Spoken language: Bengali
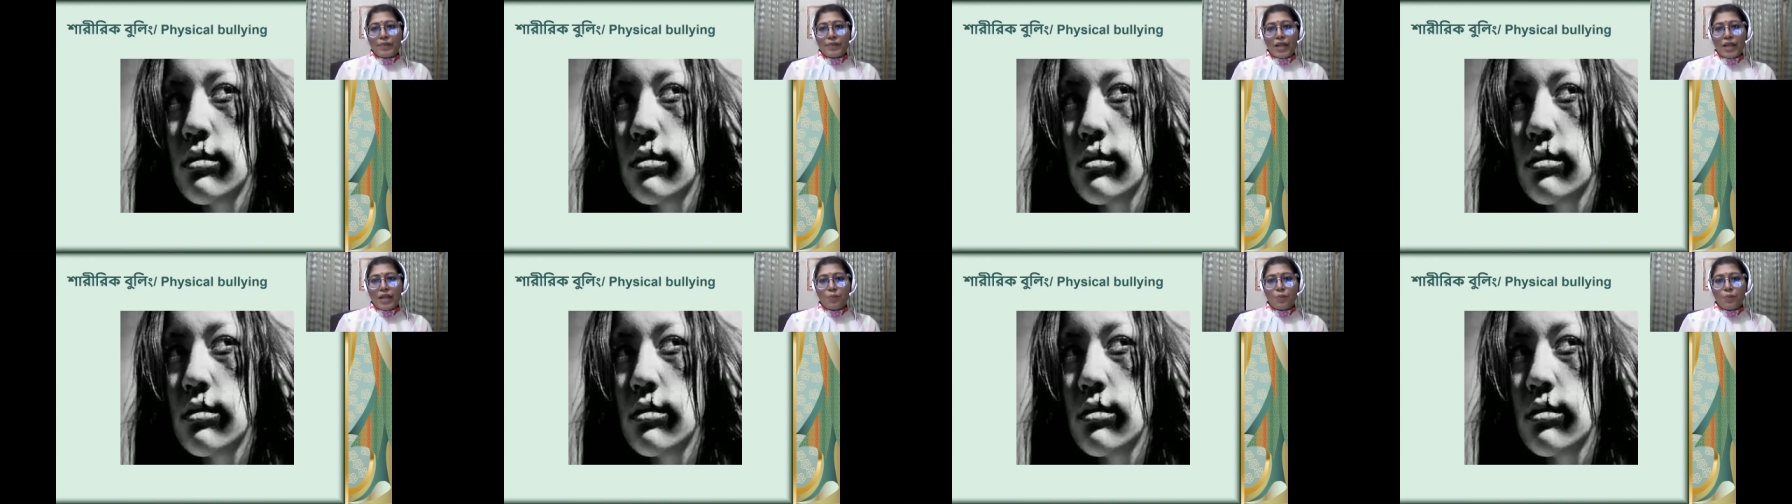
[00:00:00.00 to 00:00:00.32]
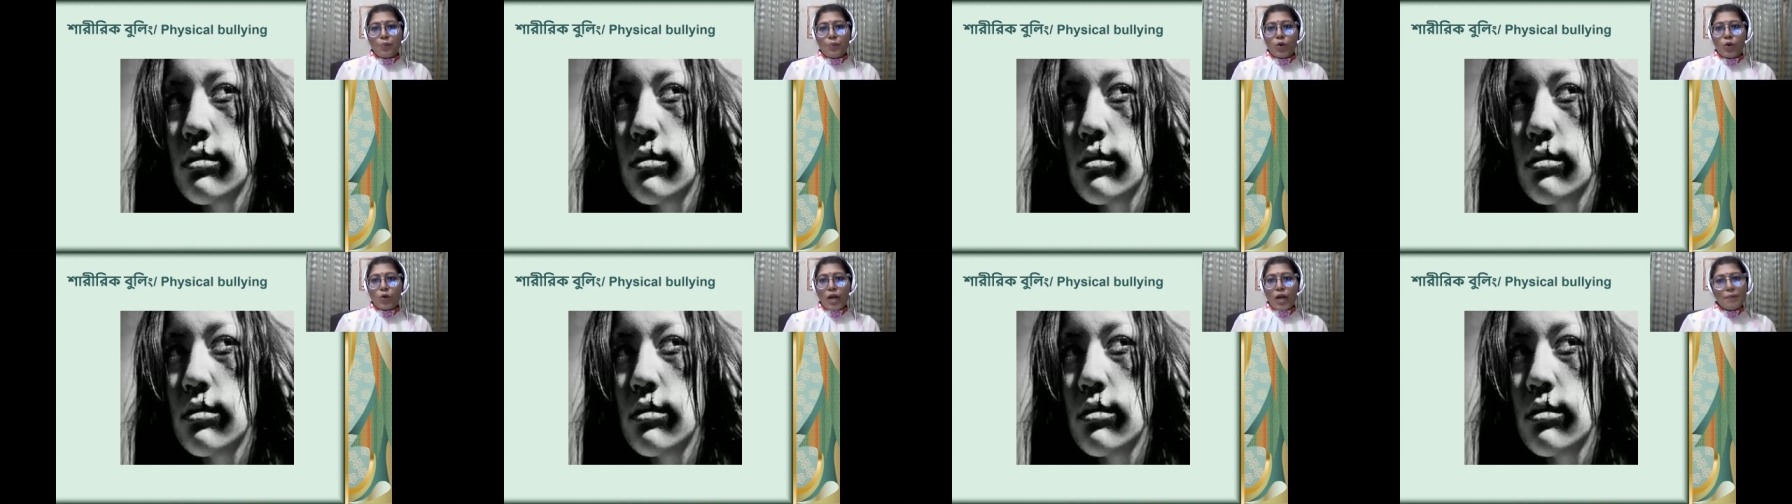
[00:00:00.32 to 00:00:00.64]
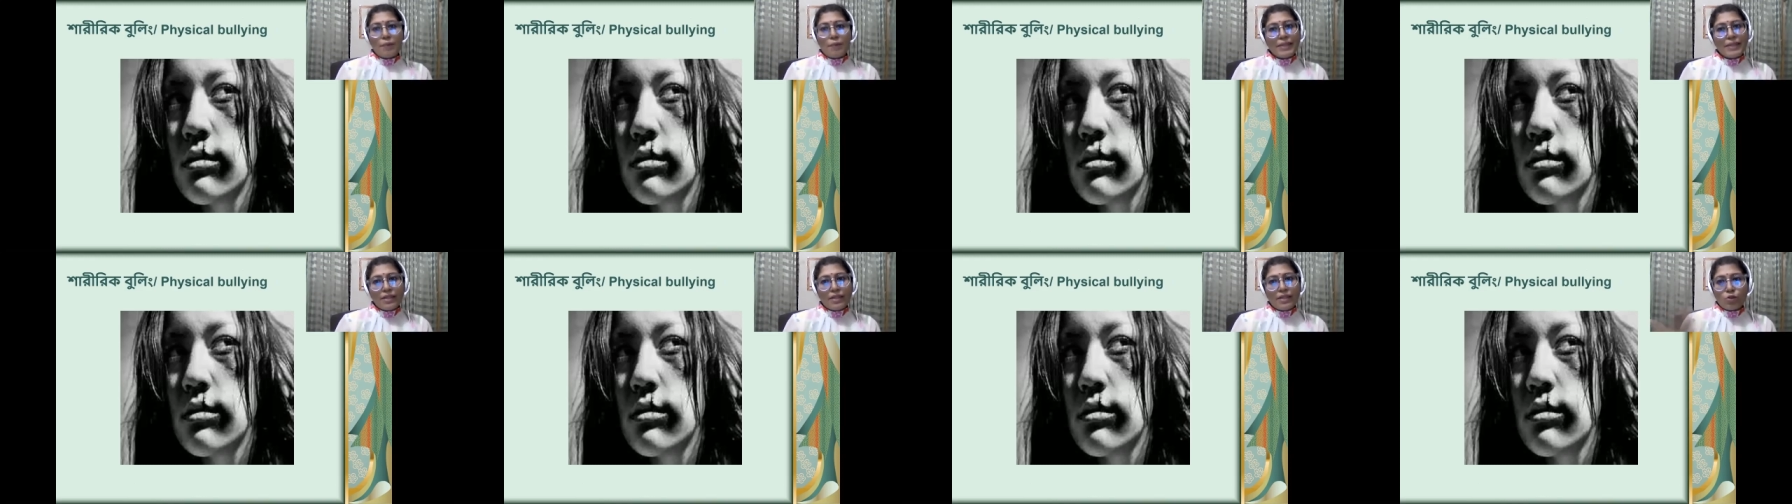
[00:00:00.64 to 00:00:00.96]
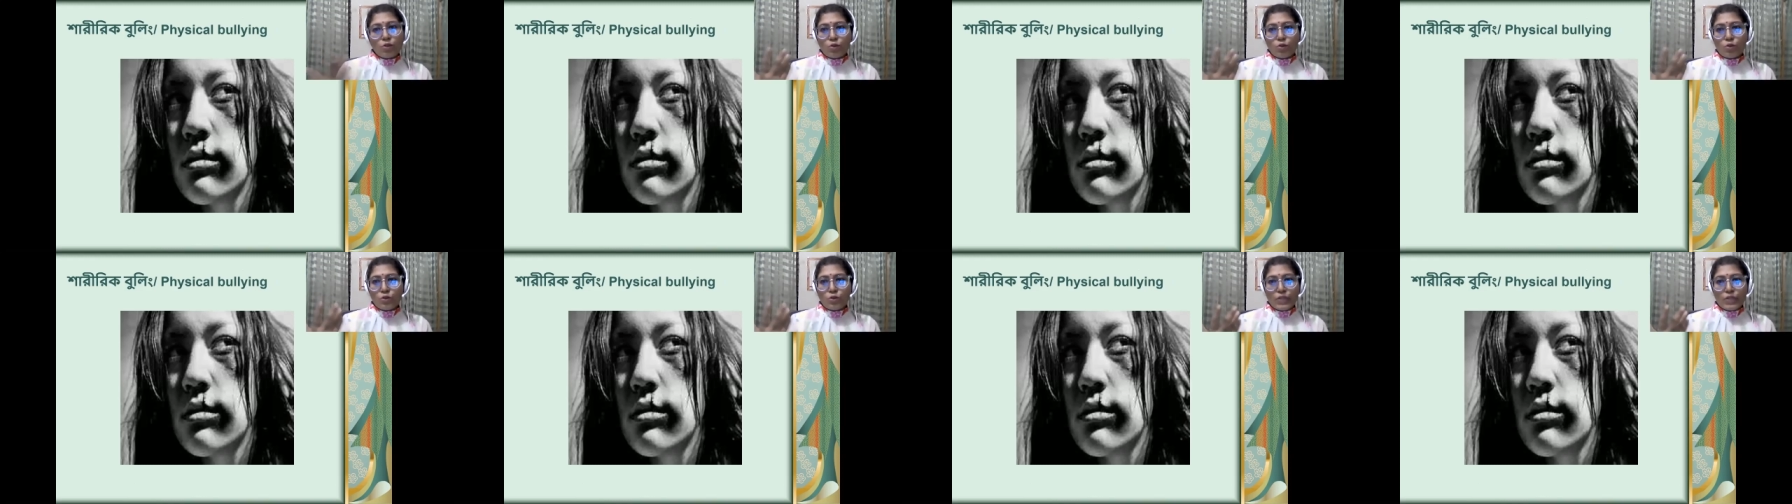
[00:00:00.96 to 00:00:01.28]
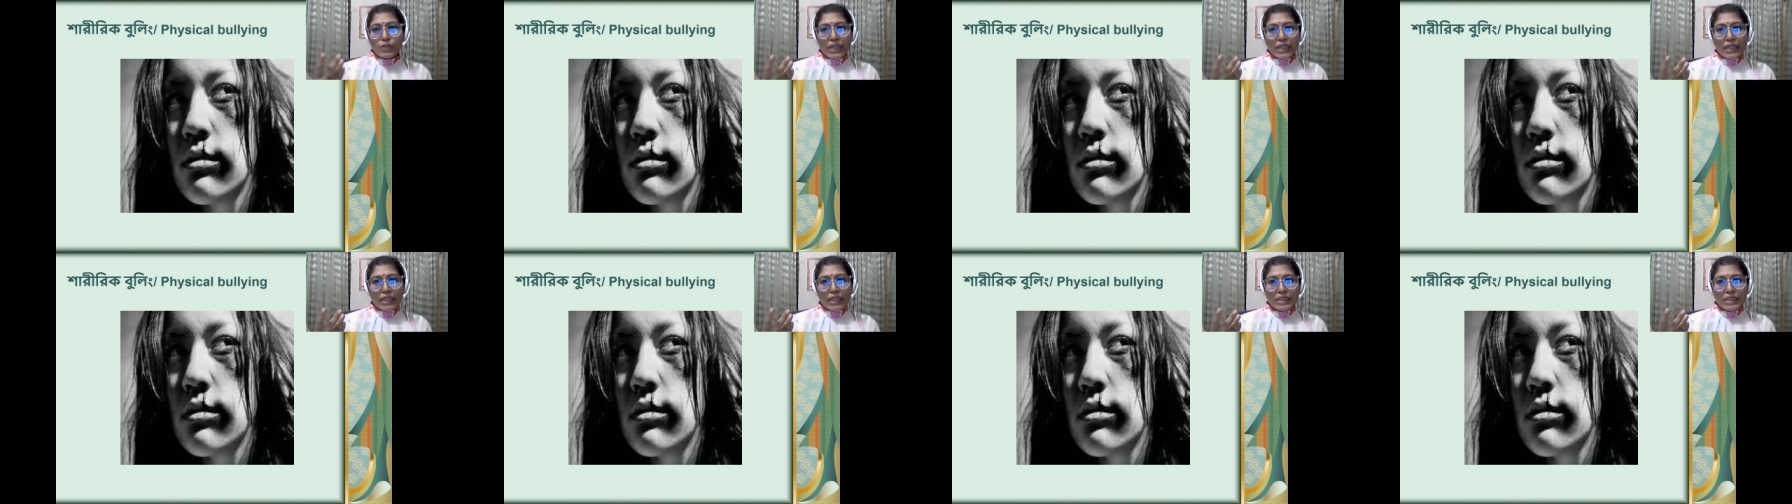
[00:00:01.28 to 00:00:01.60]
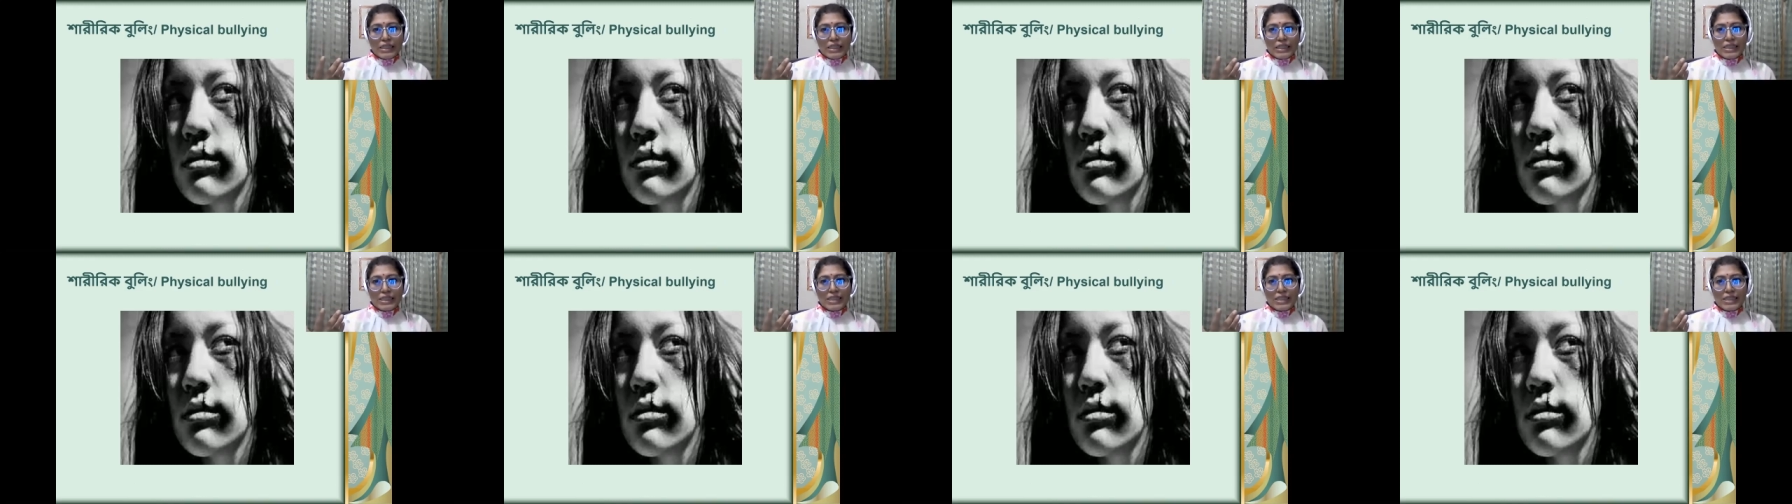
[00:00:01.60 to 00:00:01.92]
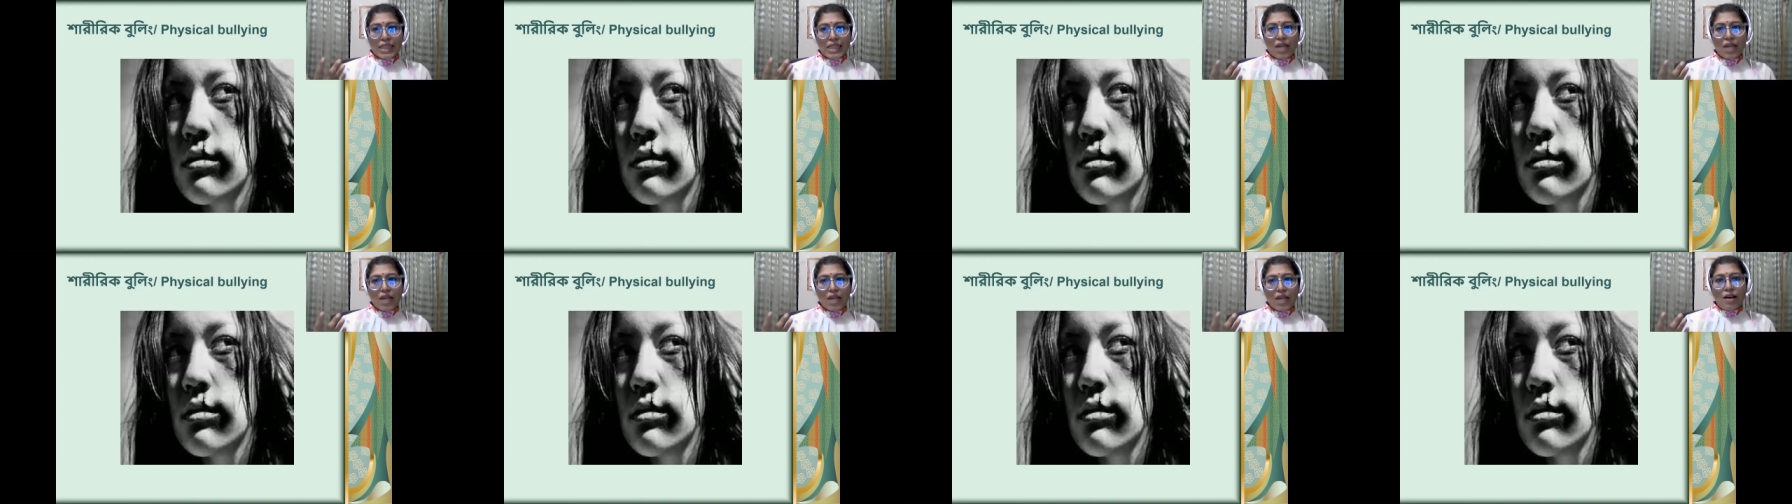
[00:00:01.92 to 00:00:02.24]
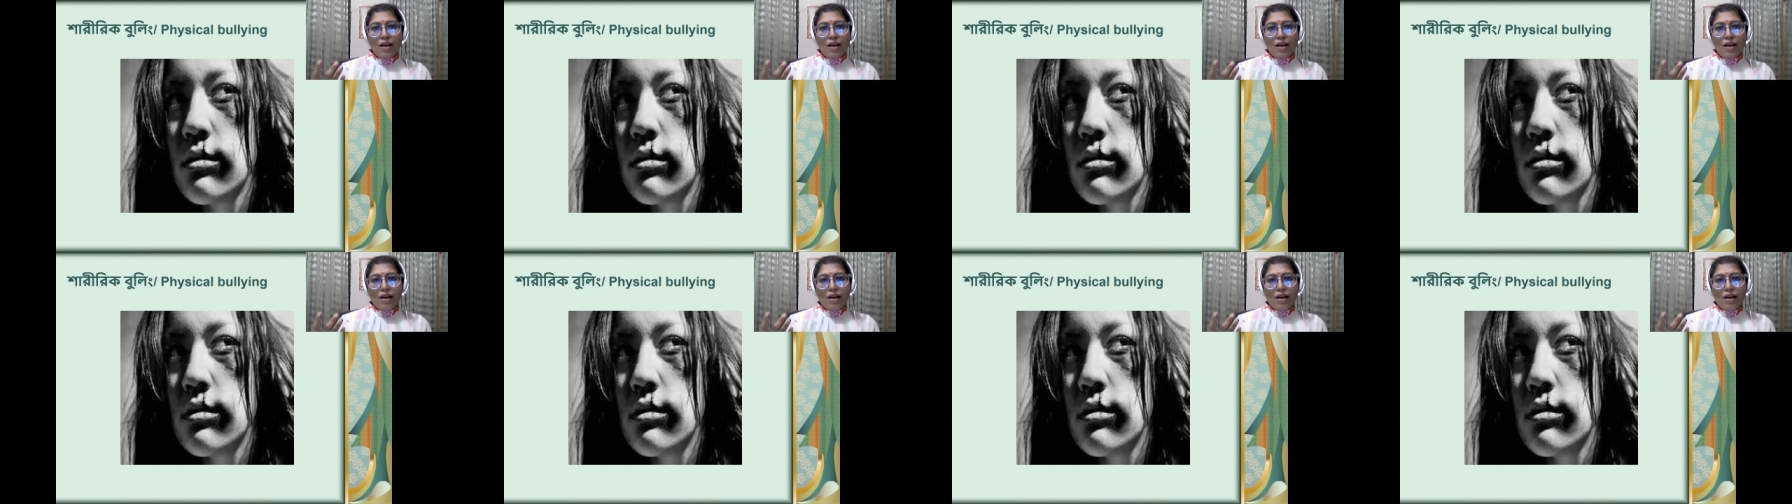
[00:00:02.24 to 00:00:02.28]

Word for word: তারপর আমি এরকমও দেখেছি যে